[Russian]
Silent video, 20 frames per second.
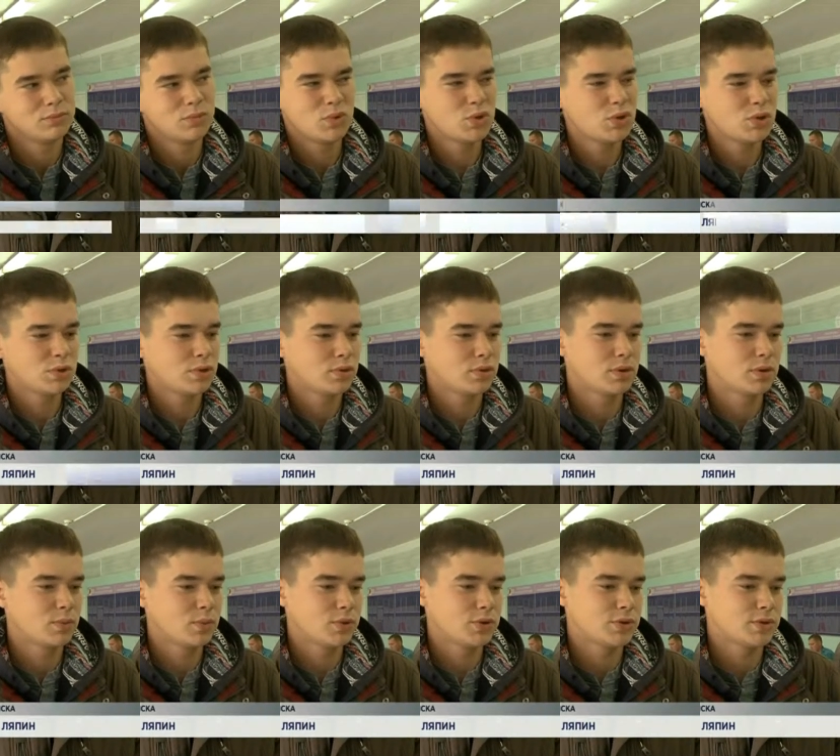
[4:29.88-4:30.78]
Ну,
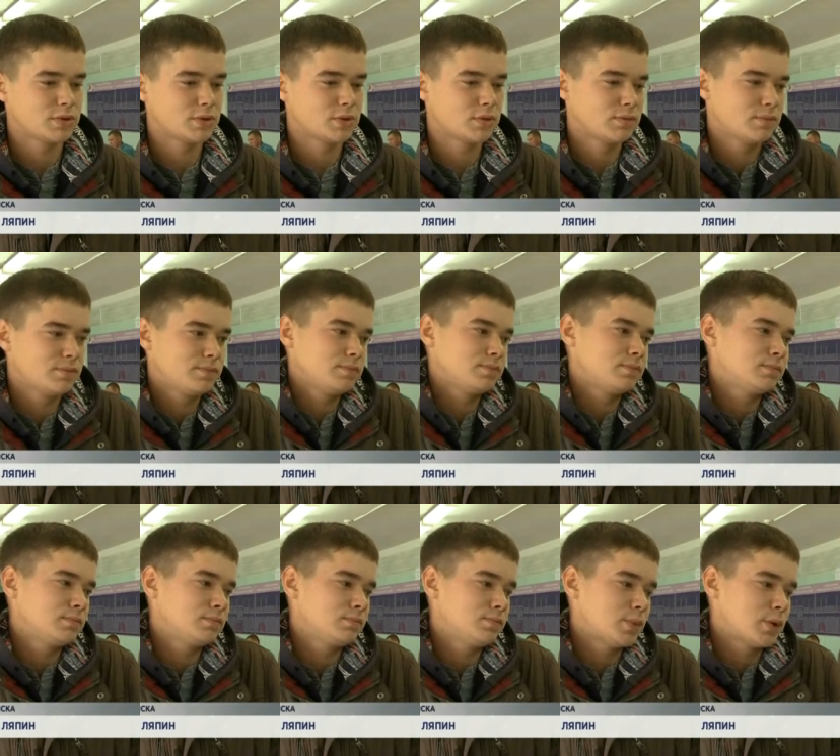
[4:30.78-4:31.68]
недолго мучился. Ну,
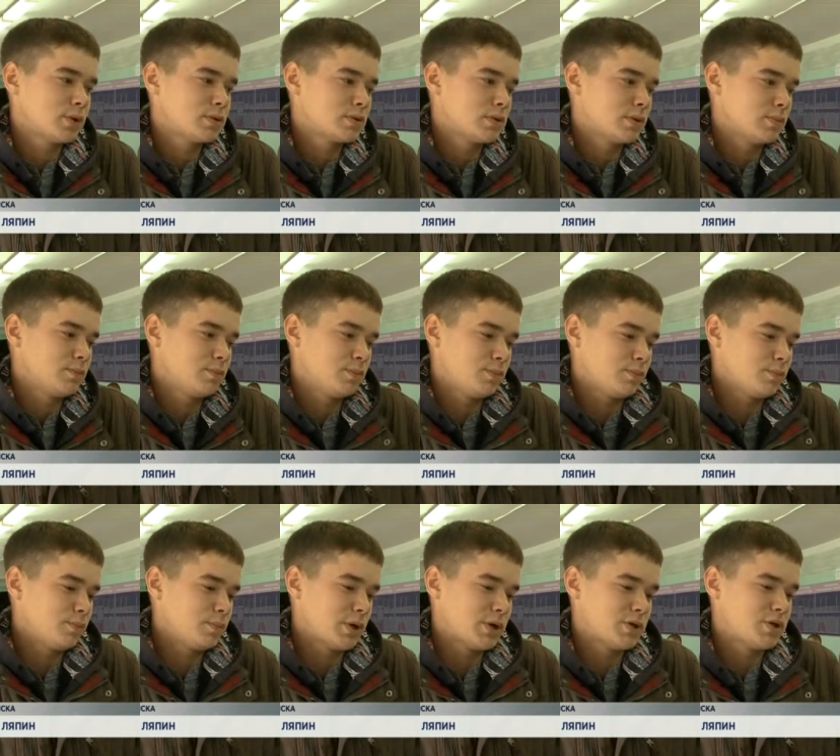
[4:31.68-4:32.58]
просто
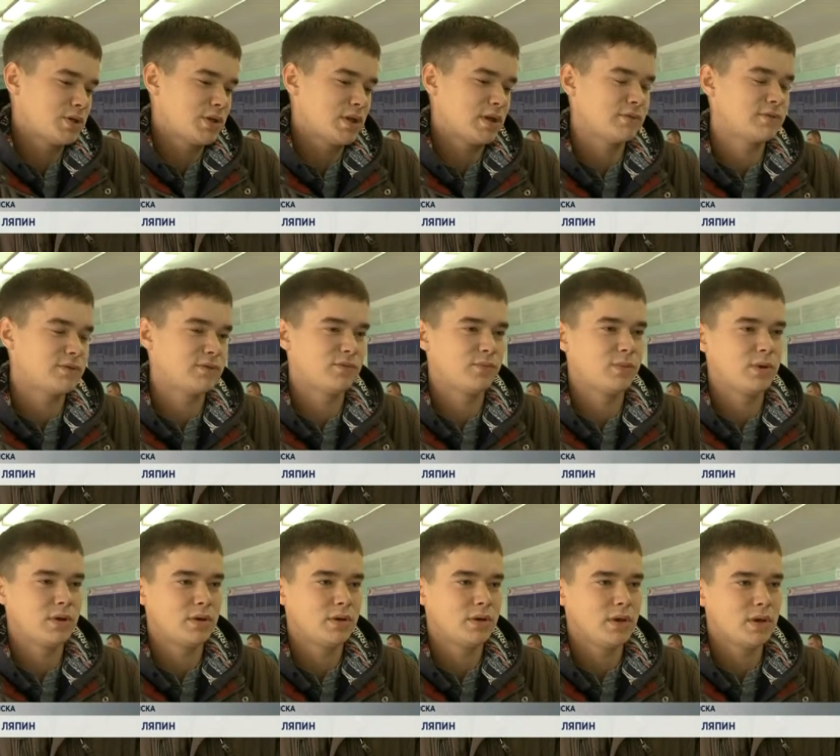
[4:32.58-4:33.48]
прочитал все в
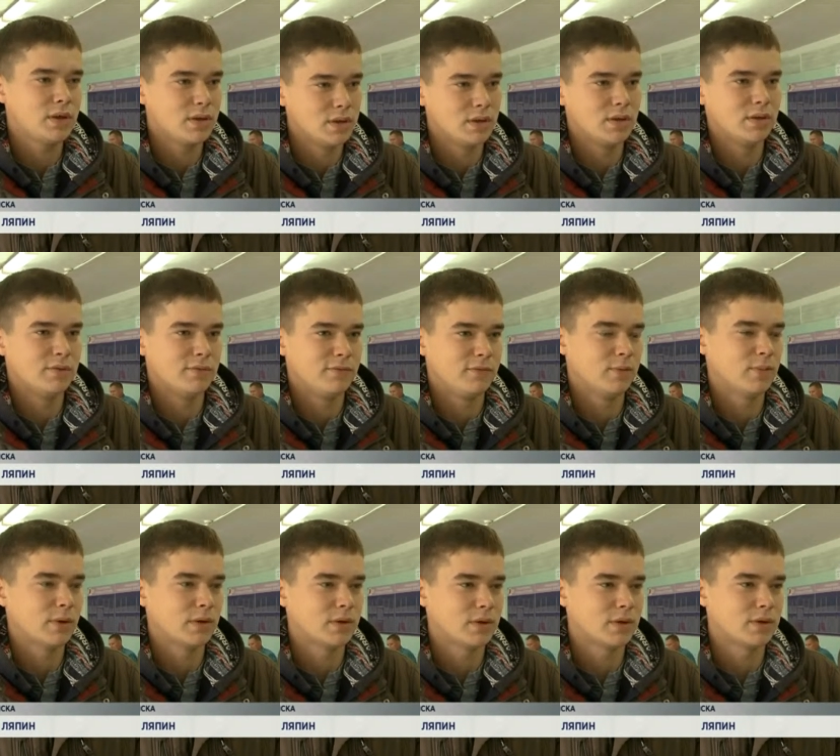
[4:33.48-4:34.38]
бюллетене и
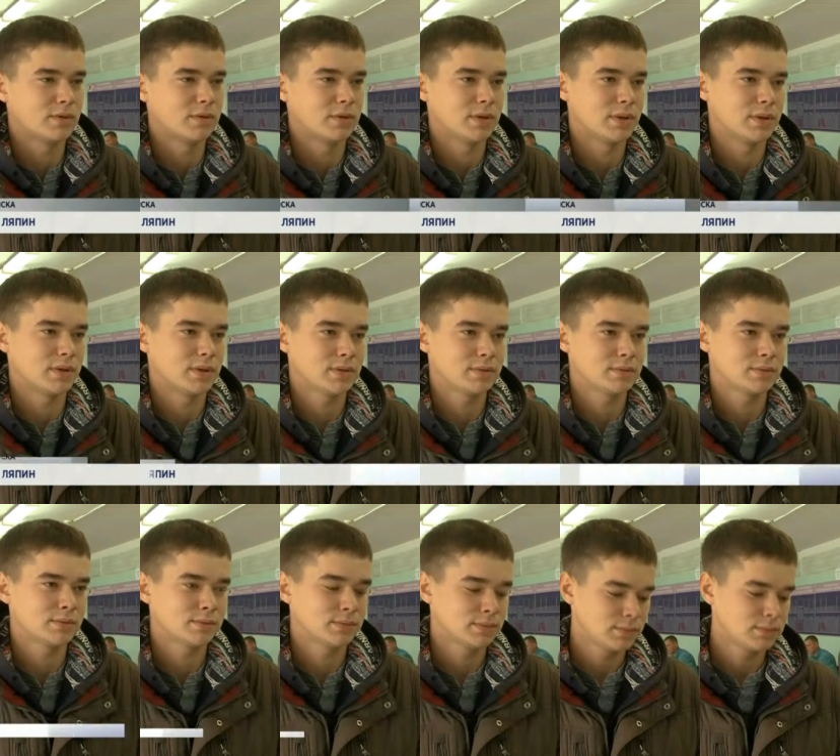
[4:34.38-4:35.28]
выбрал, кого надо.
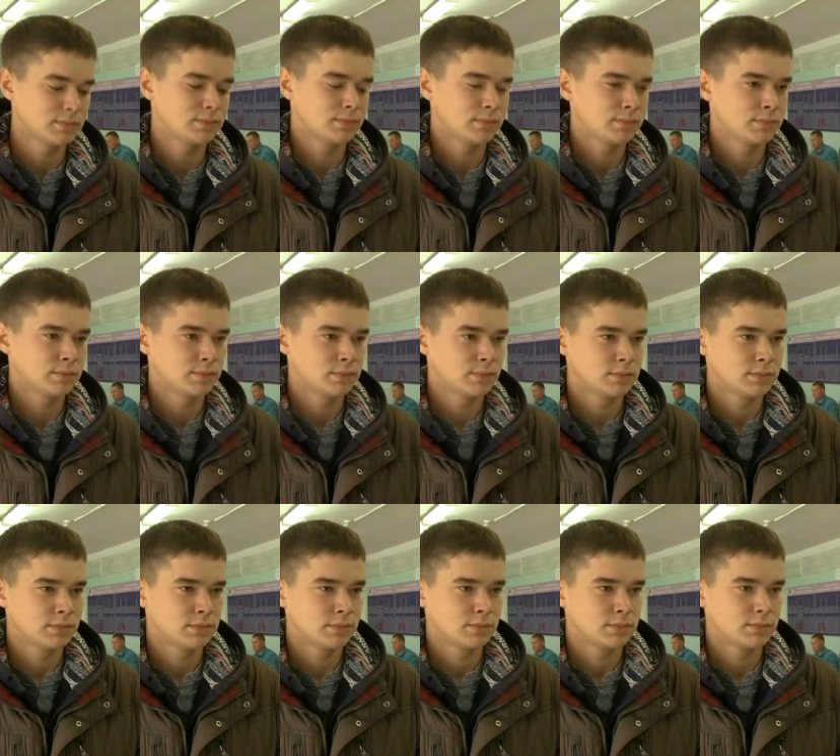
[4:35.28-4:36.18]

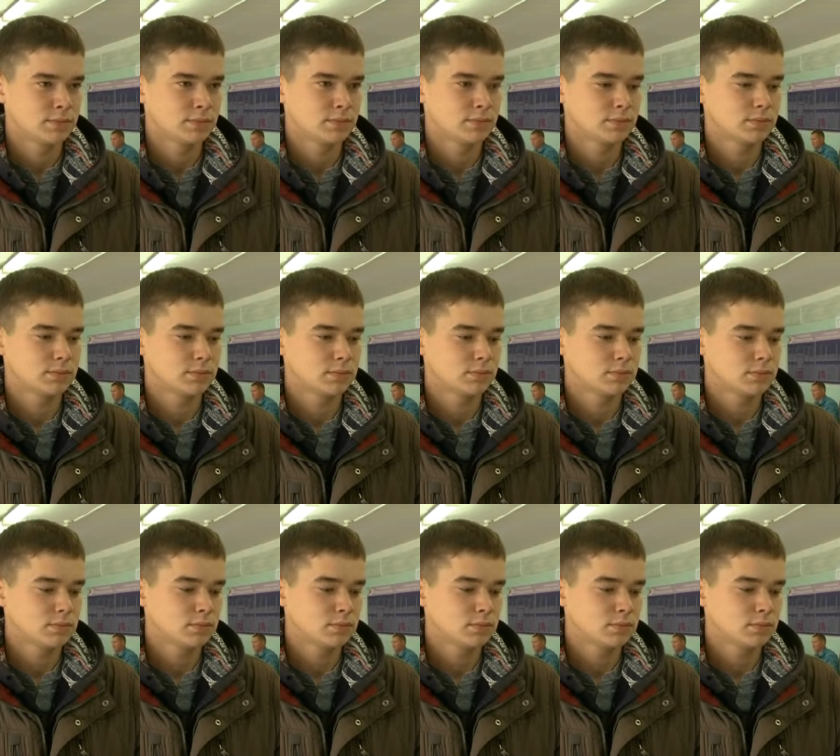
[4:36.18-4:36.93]
Как вообще ощущения